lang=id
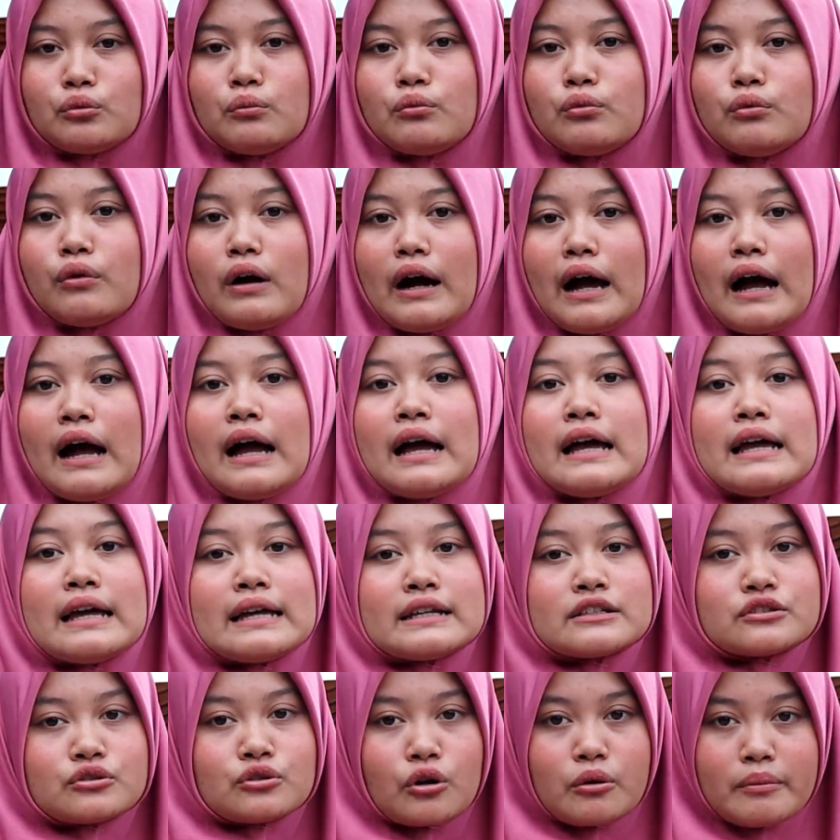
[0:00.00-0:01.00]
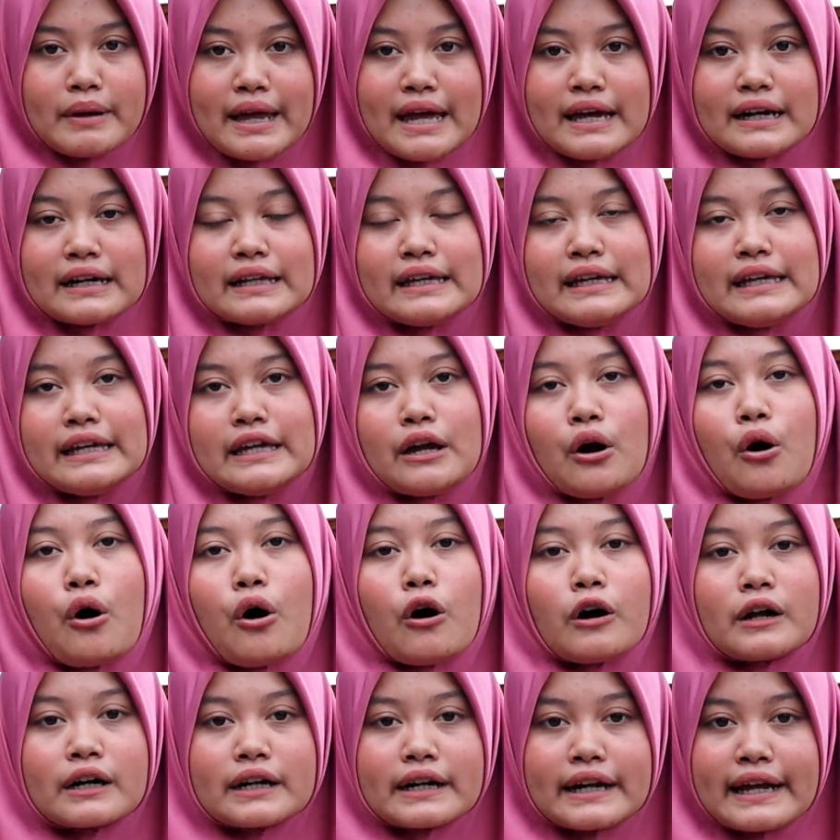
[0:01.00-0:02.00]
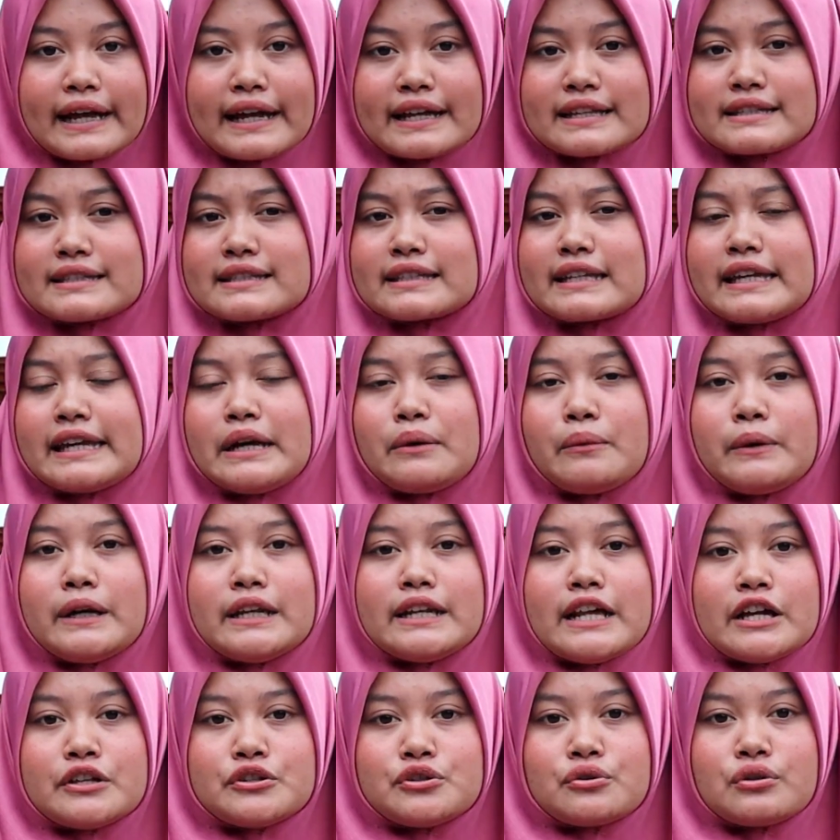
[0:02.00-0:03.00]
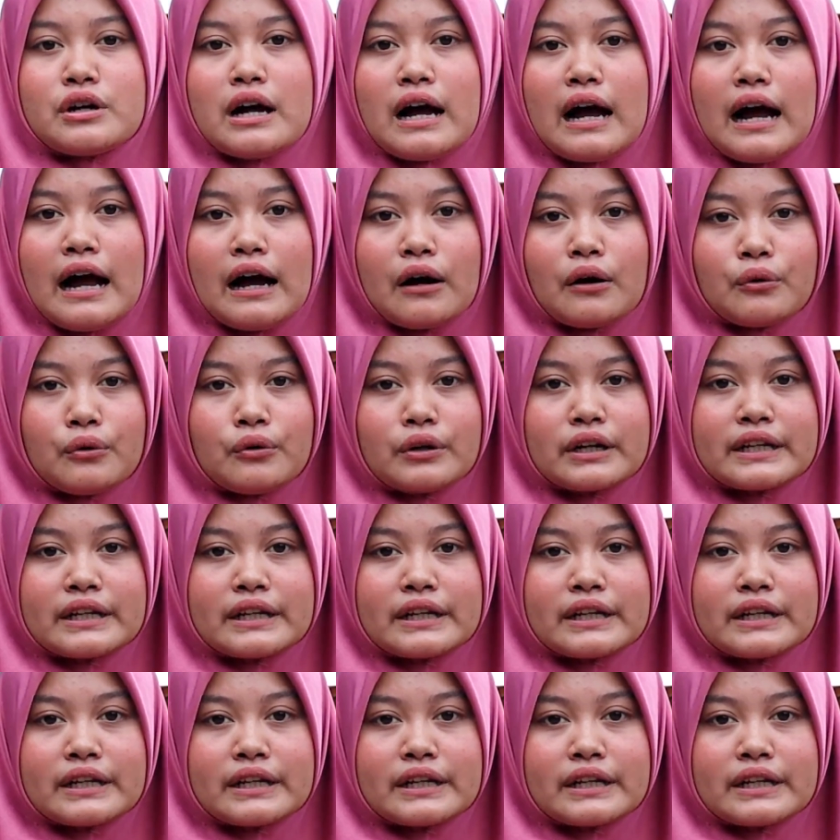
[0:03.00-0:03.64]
buah strawberry, orange, kiwi dan juga anggur